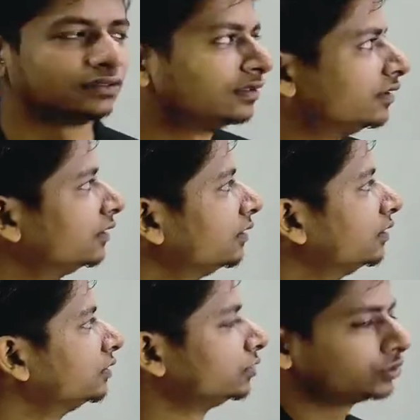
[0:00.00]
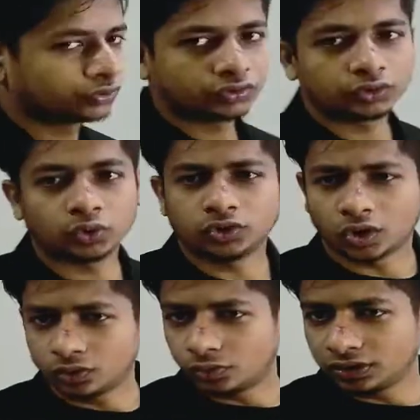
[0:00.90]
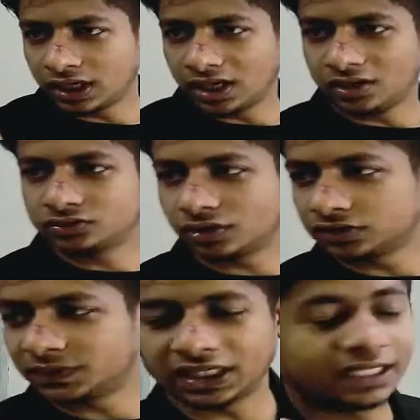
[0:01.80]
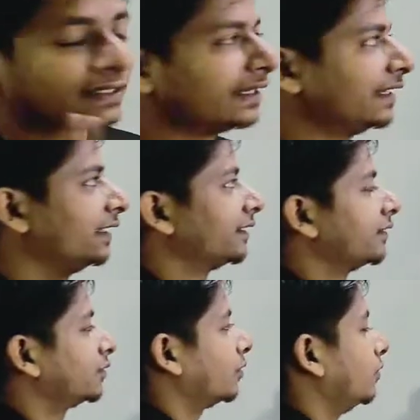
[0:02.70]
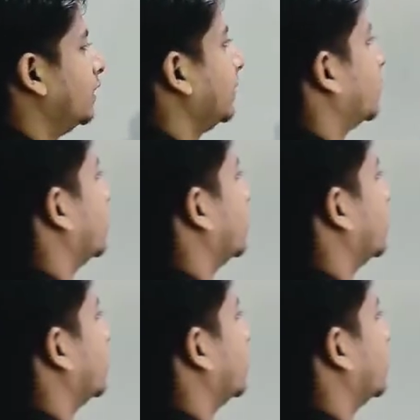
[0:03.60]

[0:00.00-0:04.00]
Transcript: हॉस्पिटल तो दोस्तों नाखून टूट गया उसको हॉस्पिटल ले रहे हैं कि उसके कुलदीप